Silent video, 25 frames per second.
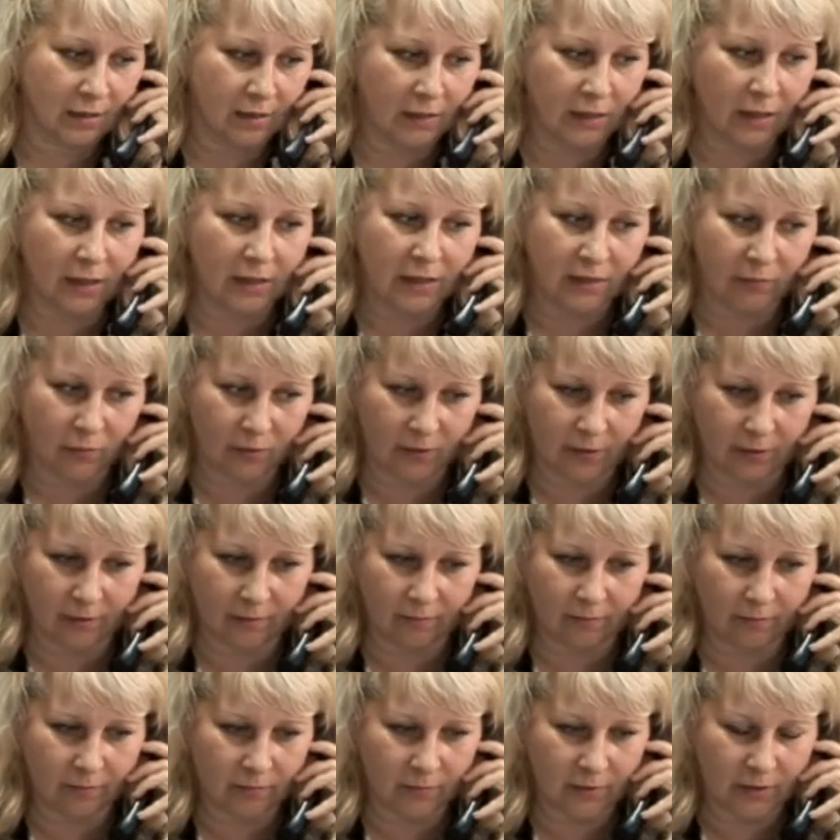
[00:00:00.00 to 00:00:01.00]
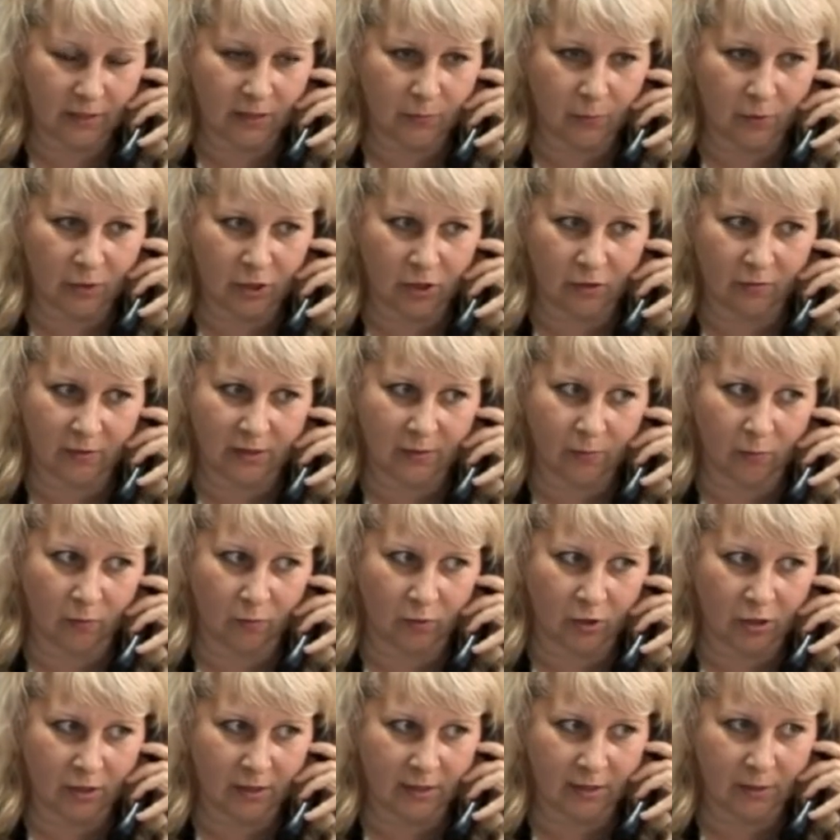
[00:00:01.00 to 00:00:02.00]
Здравствуйте. Диспетчер
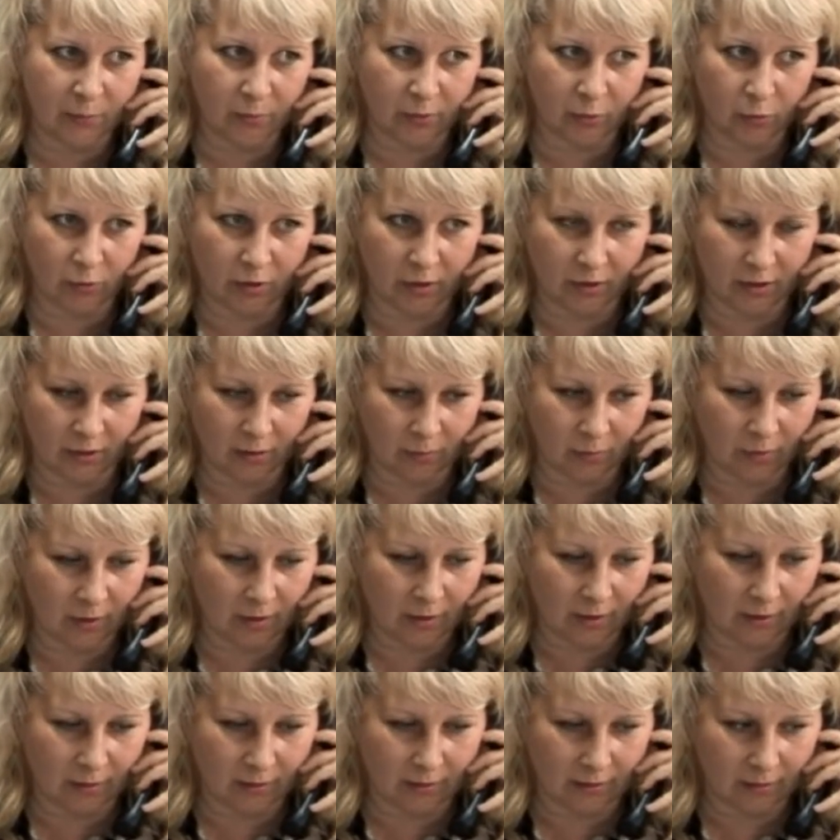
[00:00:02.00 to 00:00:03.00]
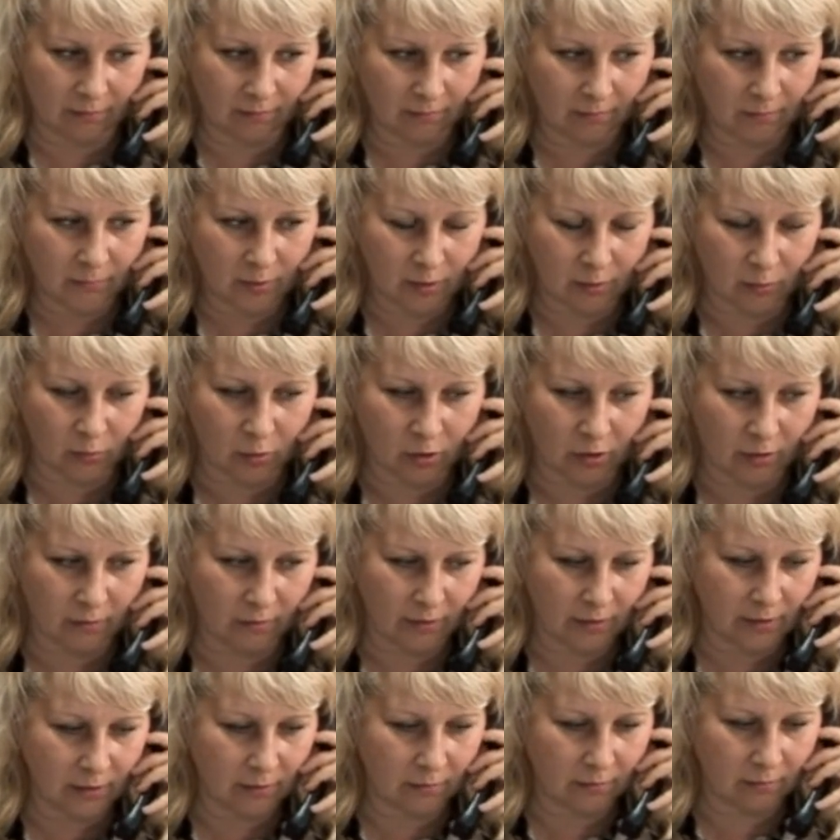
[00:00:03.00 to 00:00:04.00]
8 жеста Степанок Ирина Михайловна. Слушаю
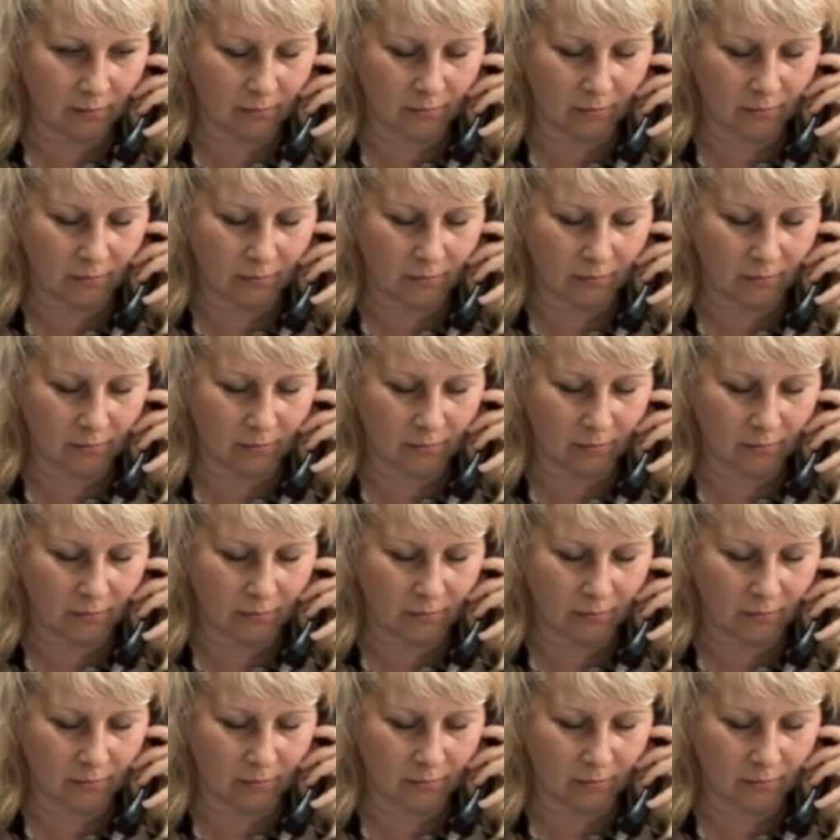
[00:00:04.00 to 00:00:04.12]
вас.